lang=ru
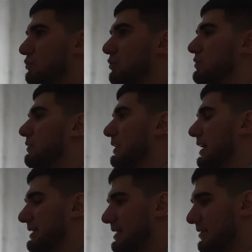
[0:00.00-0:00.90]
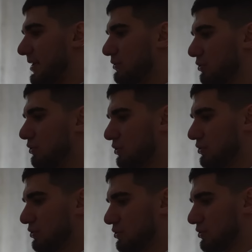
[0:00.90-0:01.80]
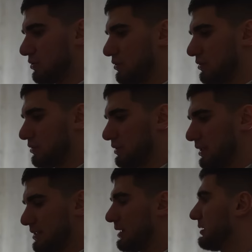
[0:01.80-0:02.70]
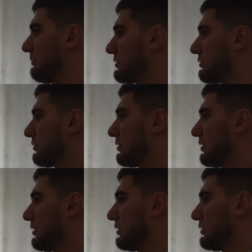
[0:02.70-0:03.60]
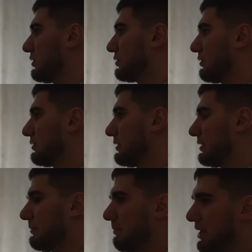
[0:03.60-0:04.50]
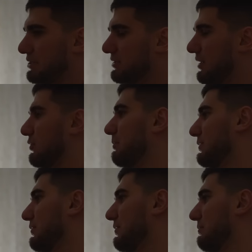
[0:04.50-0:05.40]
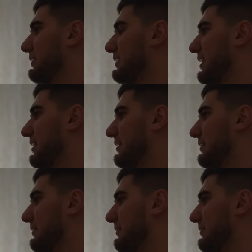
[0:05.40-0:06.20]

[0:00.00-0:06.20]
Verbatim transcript: чувство осознавать то, что ты остался без рук, и что ты не прежний Аюб, который был, да? Не